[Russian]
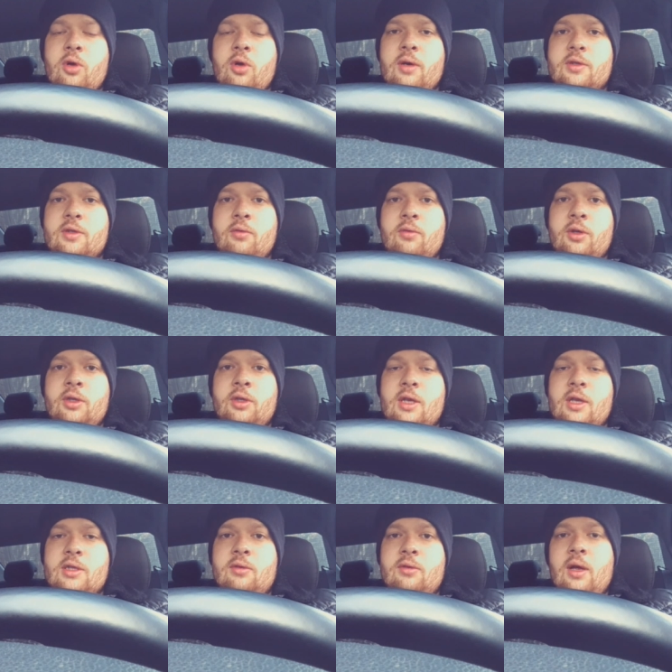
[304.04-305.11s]
много всего
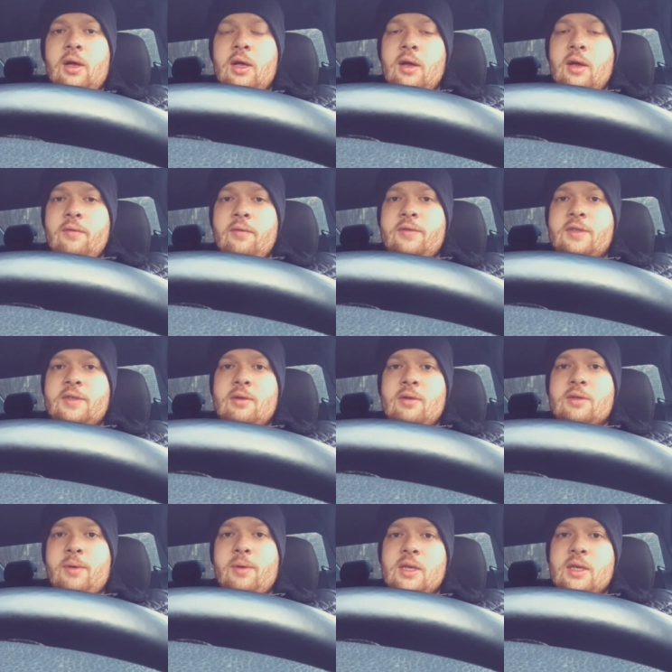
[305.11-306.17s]
интересного.
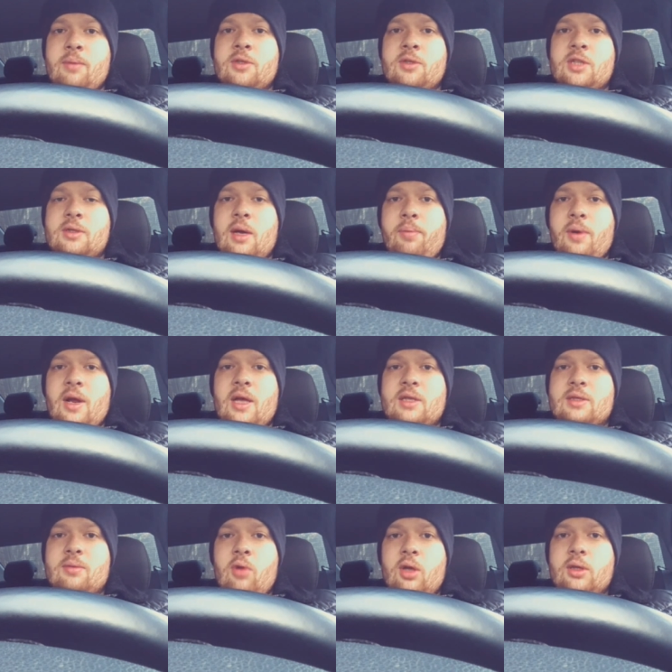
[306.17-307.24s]
Всем спасибо за
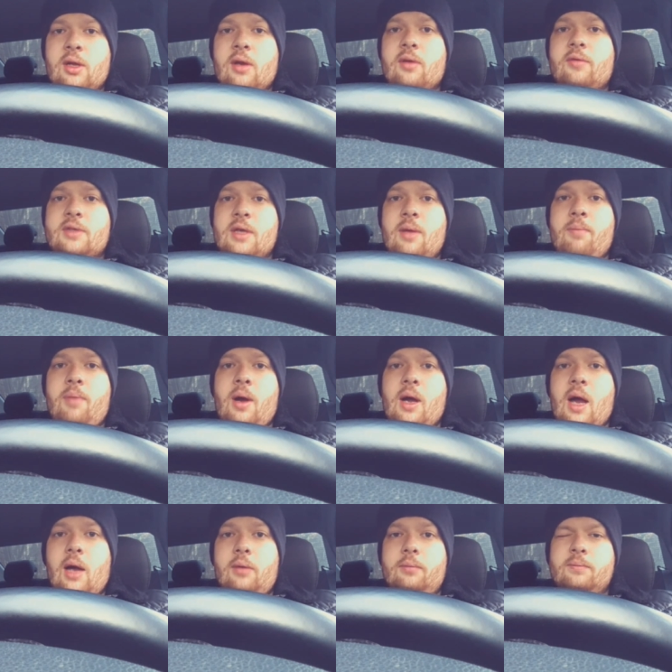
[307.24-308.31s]
просмотр, всем
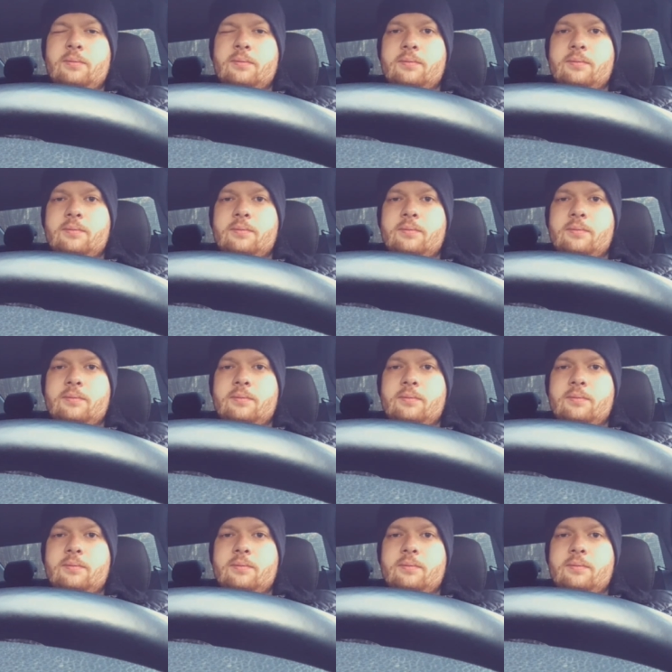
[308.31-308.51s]
пока!